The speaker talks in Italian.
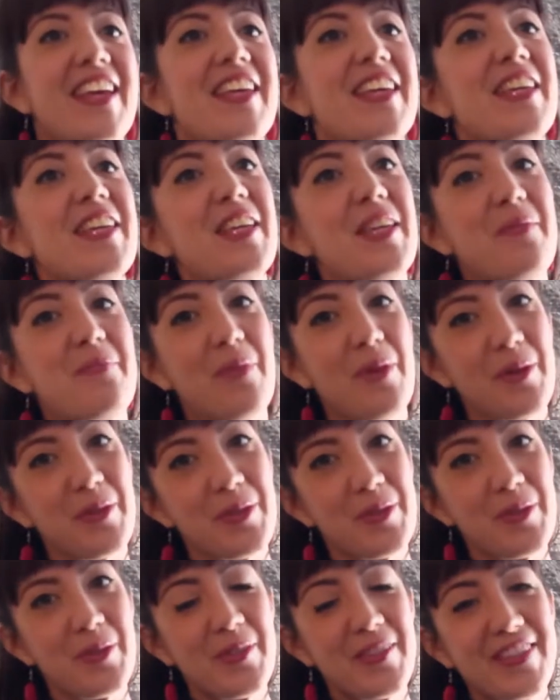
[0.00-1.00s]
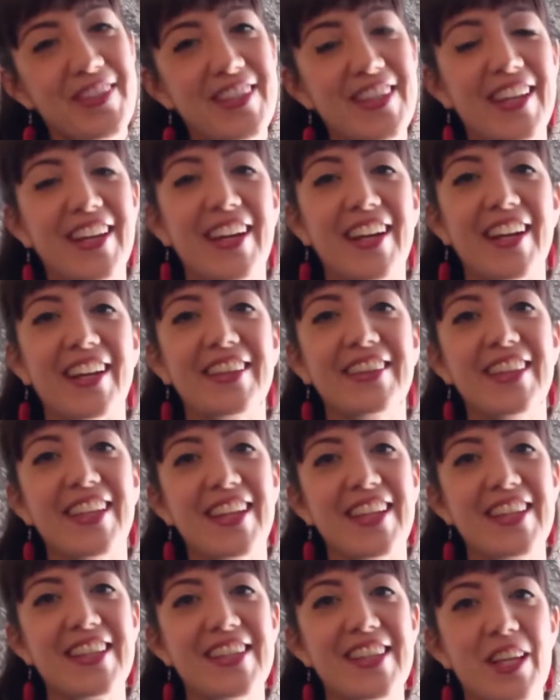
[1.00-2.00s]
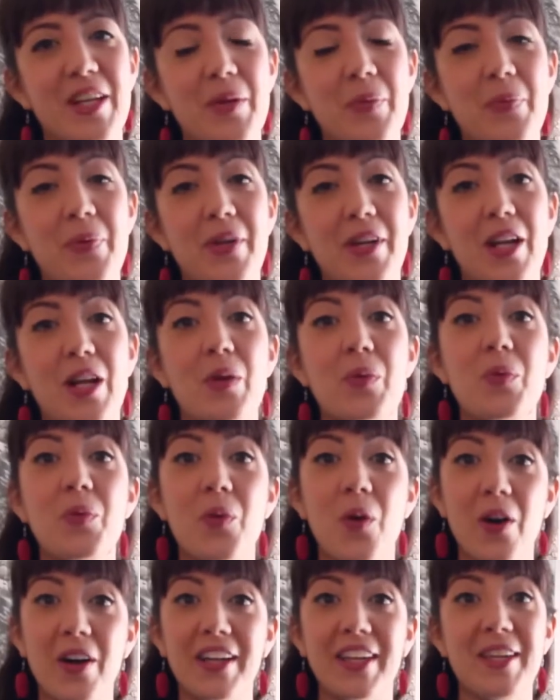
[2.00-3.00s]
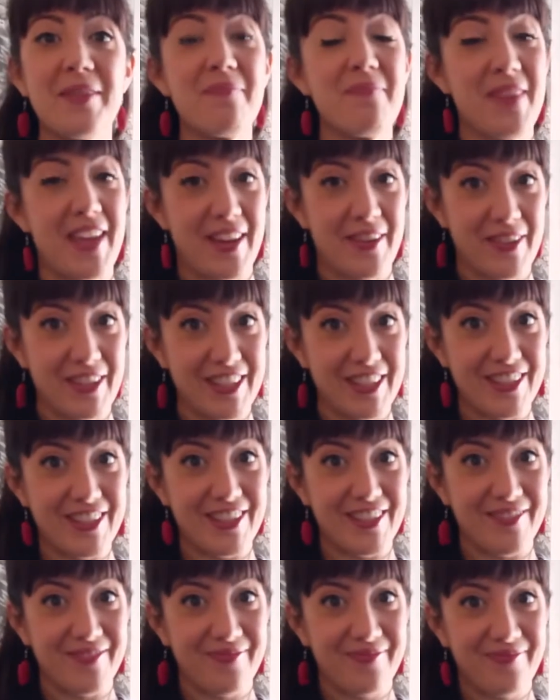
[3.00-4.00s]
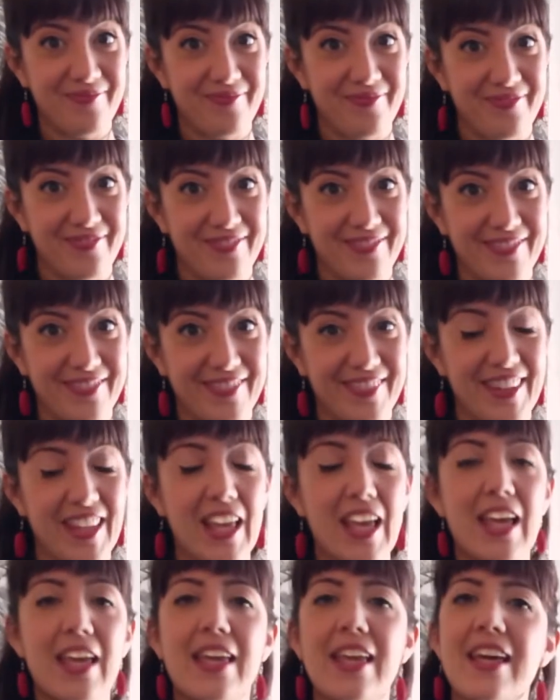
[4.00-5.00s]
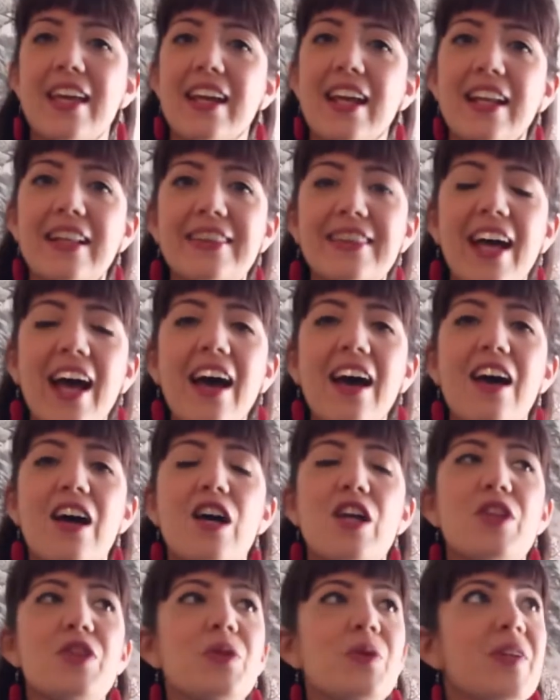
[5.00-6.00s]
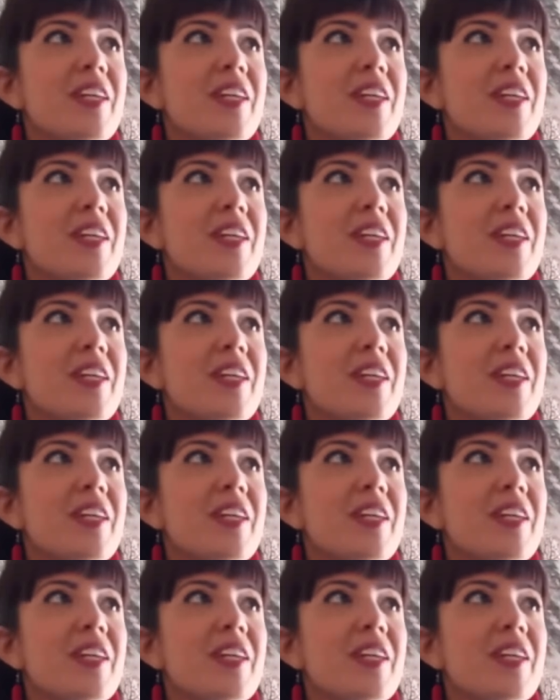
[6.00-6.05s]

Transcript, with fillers: I Mosu si caratterizzano per il walking marriage, in realtà non